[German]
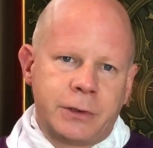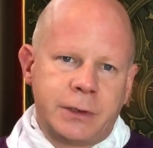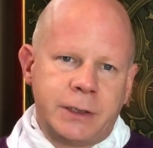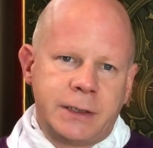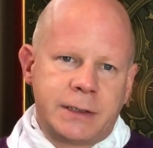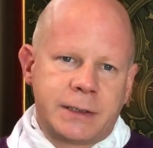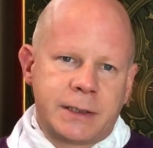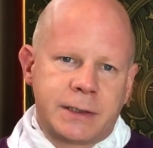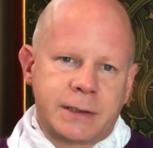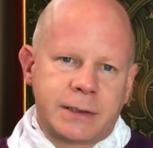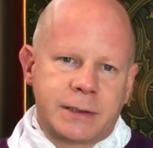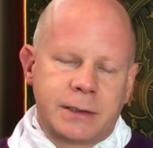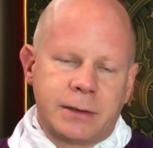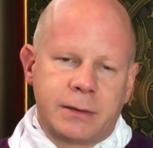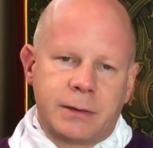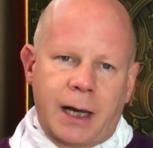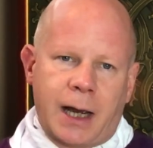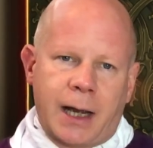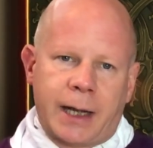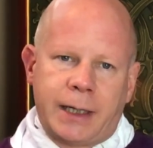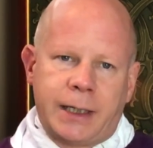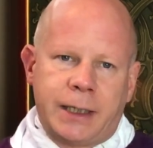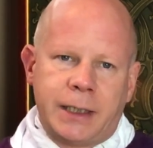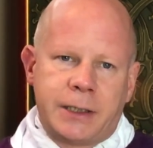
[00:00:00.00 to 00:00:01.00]
dieses
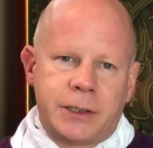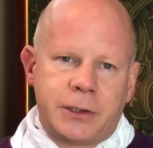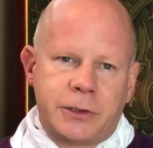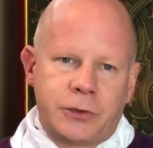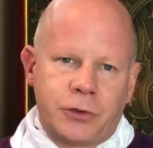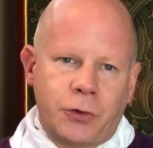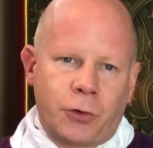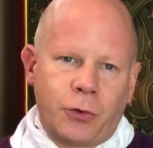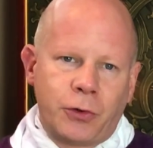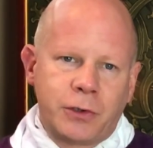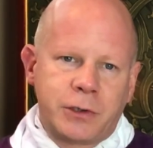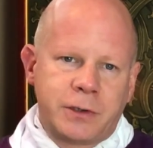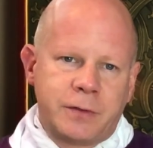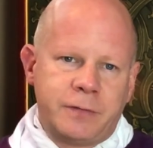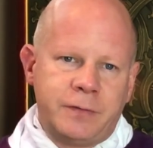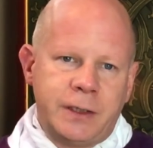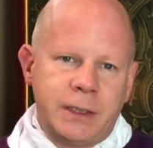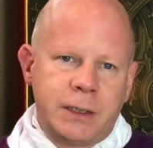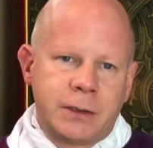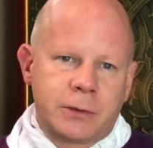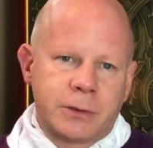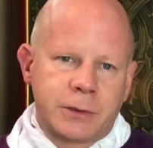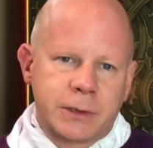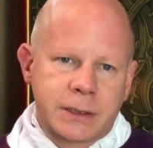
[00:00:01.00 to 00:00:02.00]
eigentlich tote
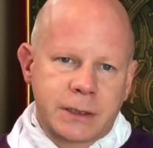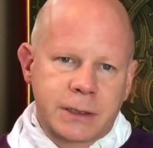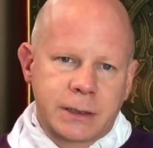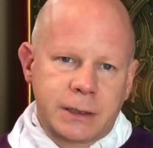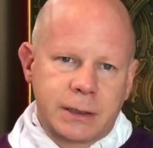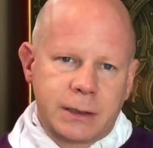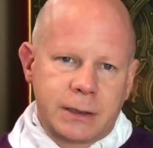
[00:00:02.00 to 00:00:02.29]
Virus,